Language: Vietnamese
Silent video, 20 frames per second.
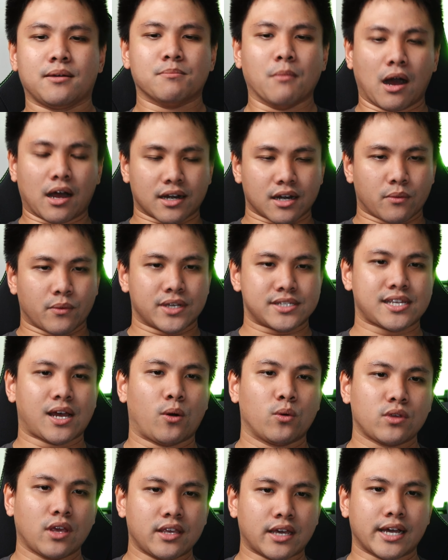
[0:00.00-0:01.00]
bật ra ngoài
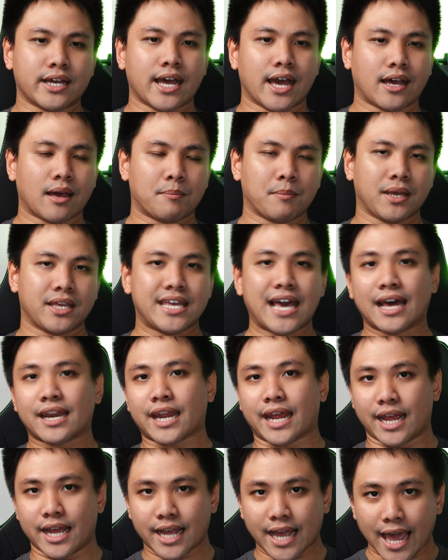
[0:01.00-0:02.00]
sau như những cái ghế gaming giá
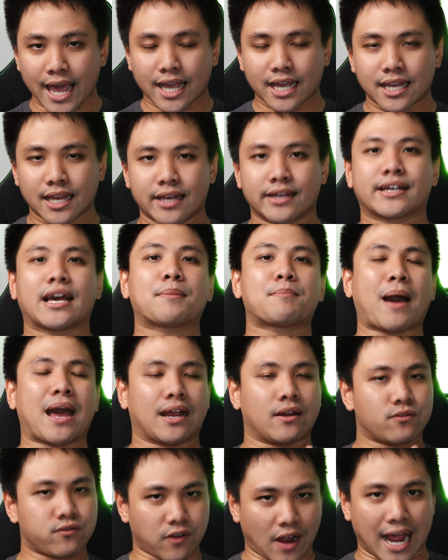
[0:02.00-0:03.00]
rẻ khác. Các
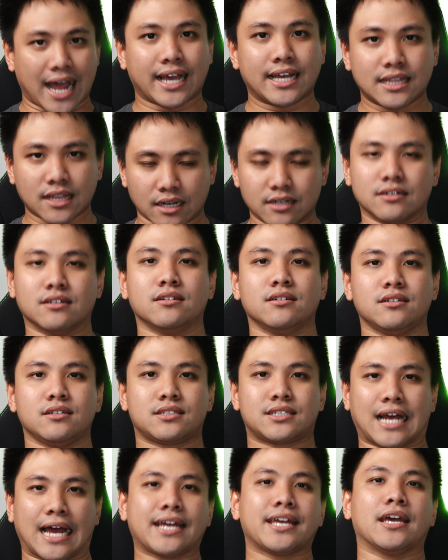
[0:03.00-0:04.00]
bạn phải thử
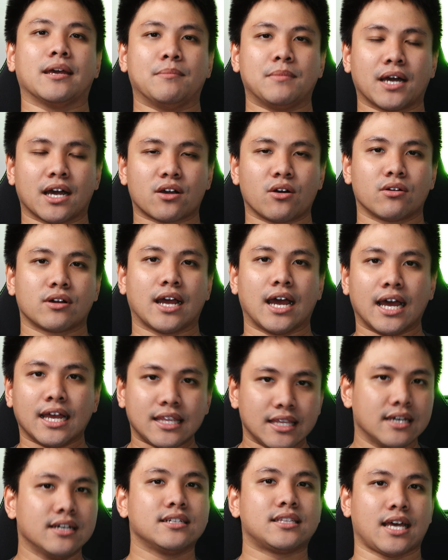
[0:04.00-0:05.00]
trải nghiệm những cái con ghế
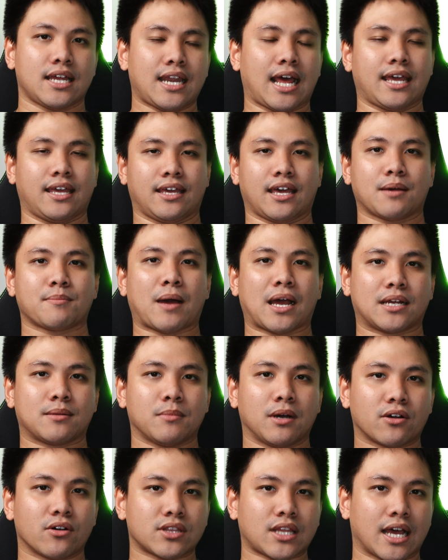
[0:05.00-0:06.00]
như thế này các bạn
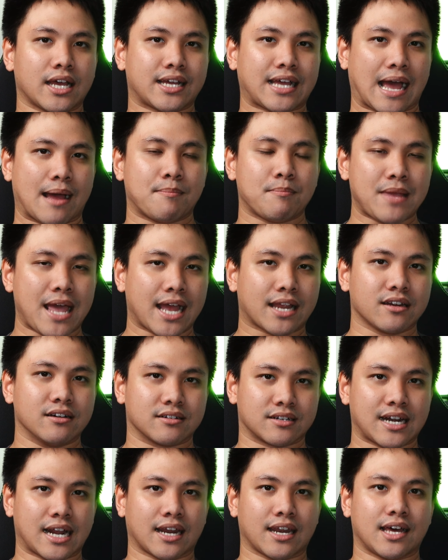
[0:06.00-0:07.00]
mới có thể cảm giác
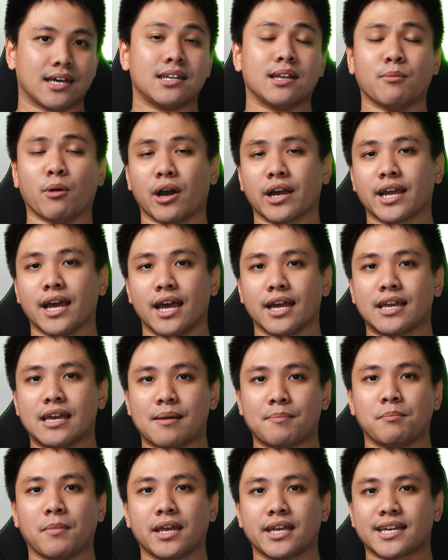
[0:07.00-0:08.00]
được rằng là một cái ghế
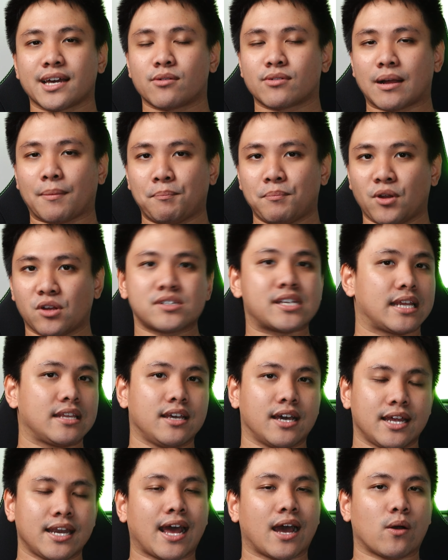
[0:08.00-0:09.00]
gaming cao cấp nó sẽ như
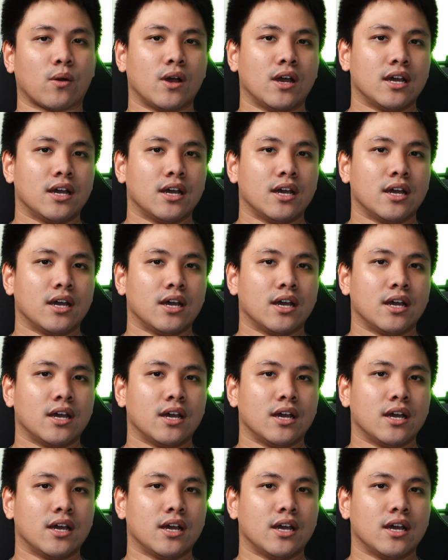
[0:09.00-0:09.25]
thế nào.